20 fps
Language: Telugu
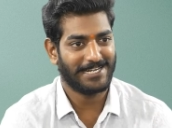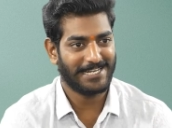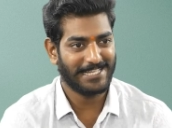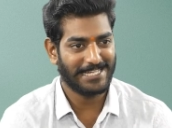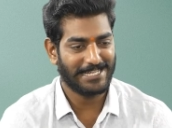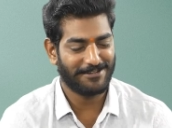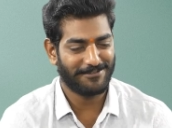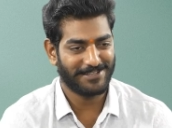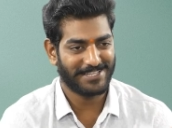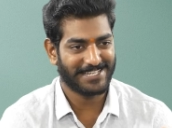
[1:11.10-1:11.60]
అంటే
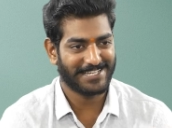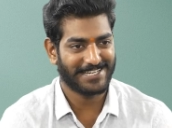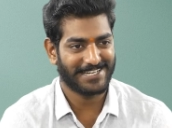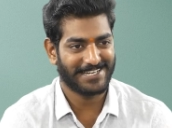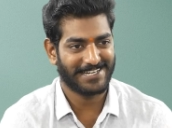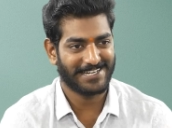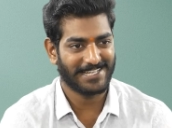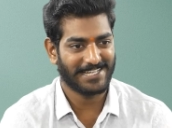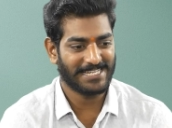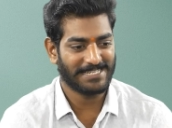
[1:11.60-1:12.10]
ఏ విధంగా
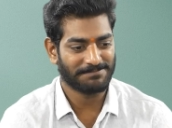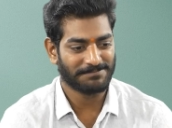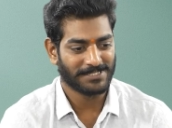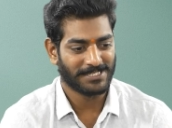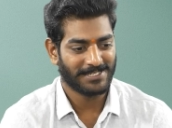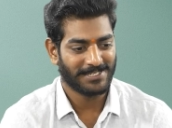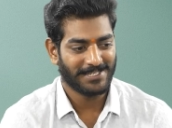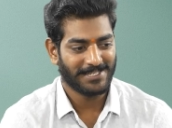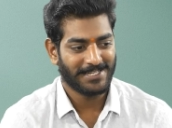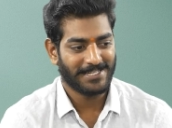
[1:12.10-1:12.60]
అంటే
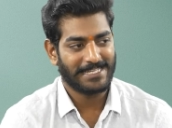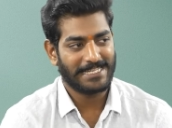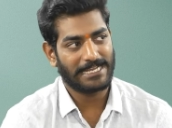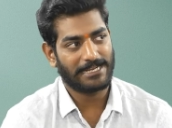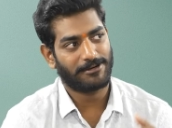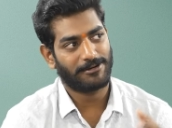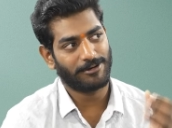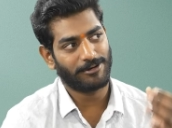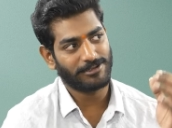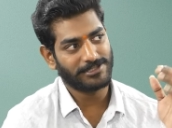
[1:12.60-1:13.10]

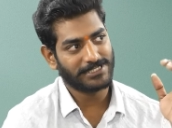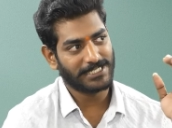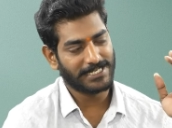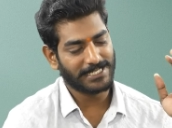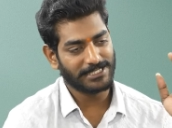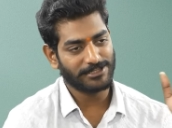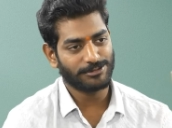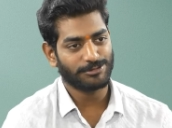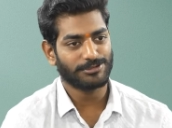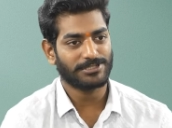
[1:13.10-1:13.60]
ఎక్కడో
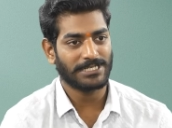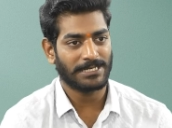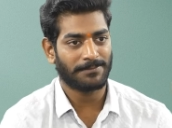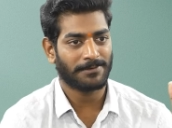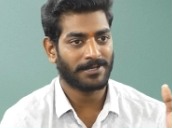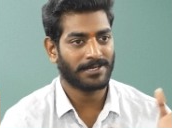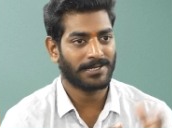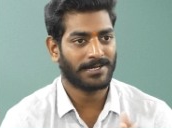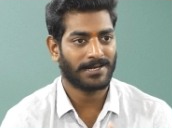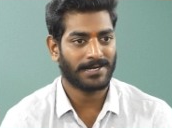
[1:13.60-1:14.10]
జరిగింది చూసి
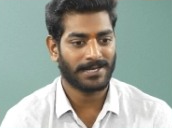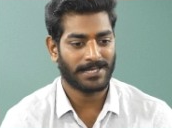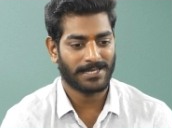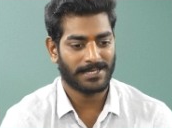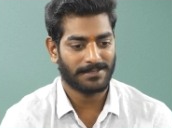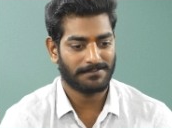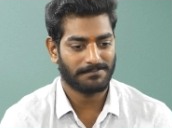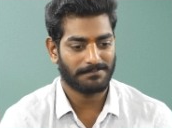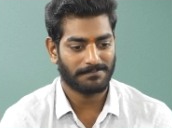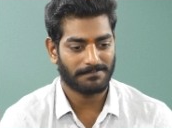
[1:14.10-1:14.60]
నమ్మడం కన్నా
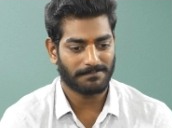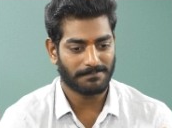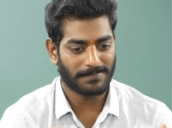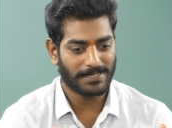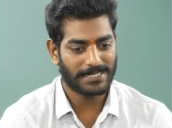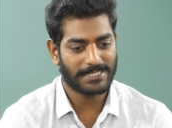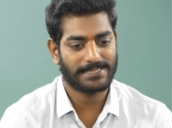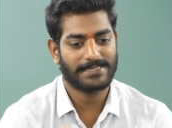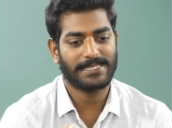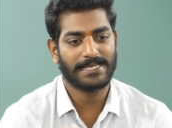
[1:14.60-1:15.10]

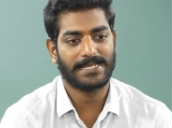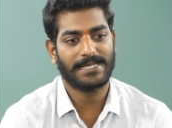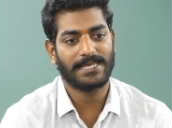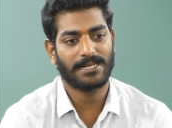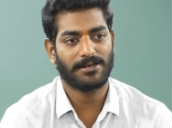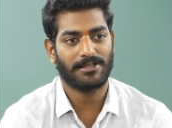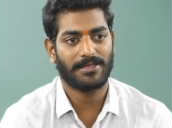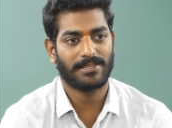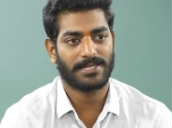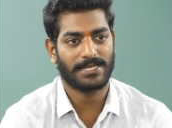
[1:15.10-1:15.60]
మన
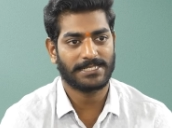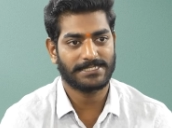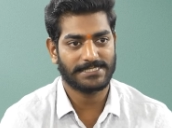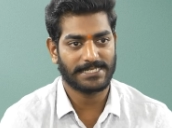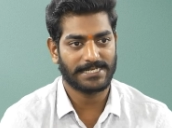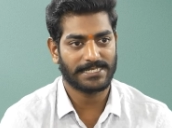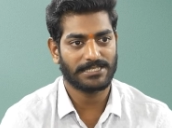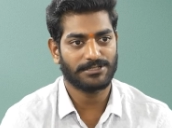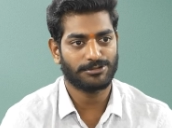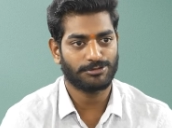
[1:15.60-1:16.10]
దగ్గరలో ఏదైనా
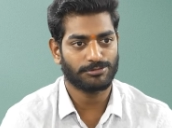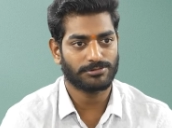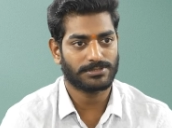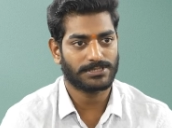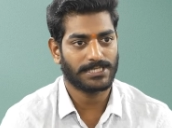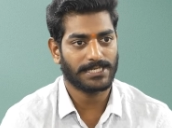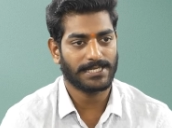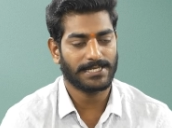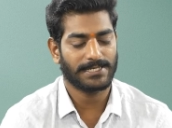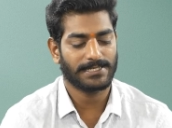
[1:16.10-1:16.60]
జరిగింది
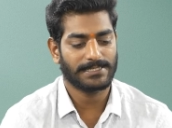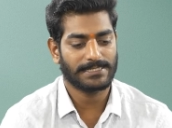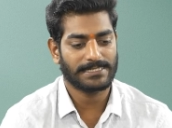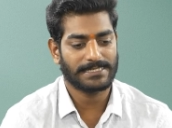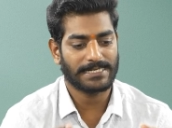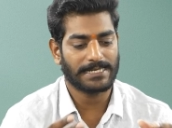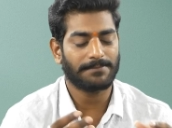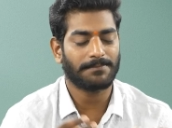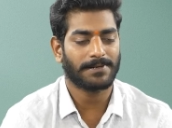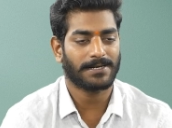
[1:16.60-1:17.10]
చూస్తే
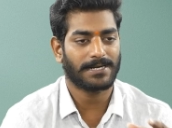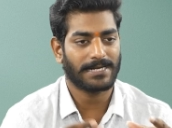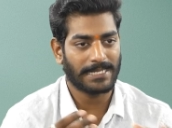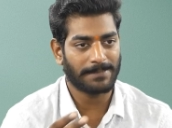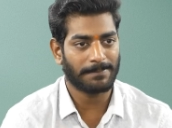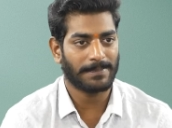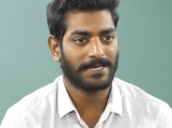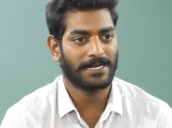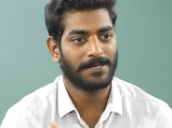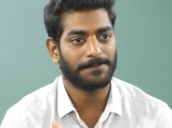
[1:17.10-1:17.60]
నమ్మ
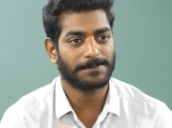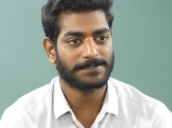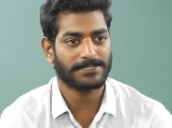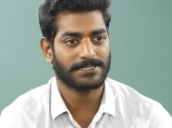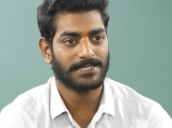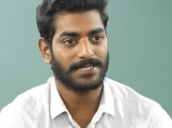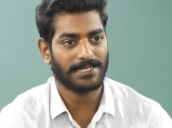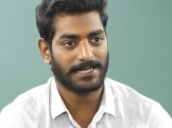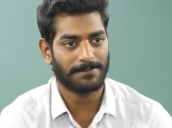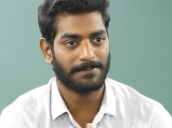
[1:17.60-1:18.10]

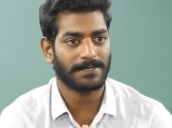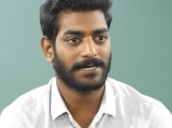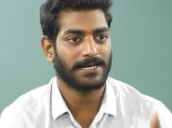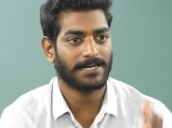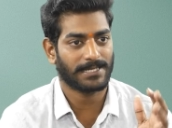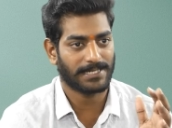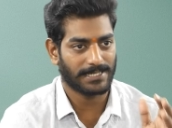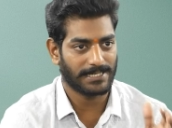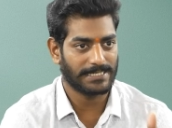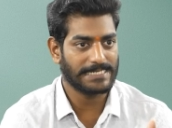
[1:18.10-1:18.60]
నమ్మాలనిపిస్తుంది
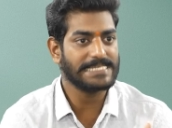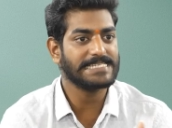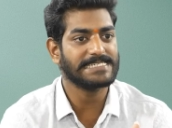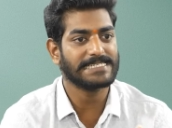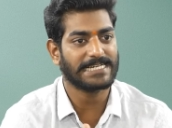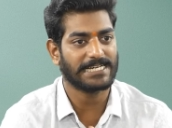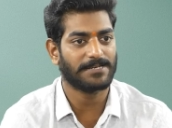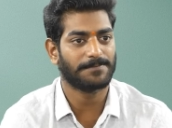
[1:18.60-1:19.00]
నమ్మకానికి ఈజీగా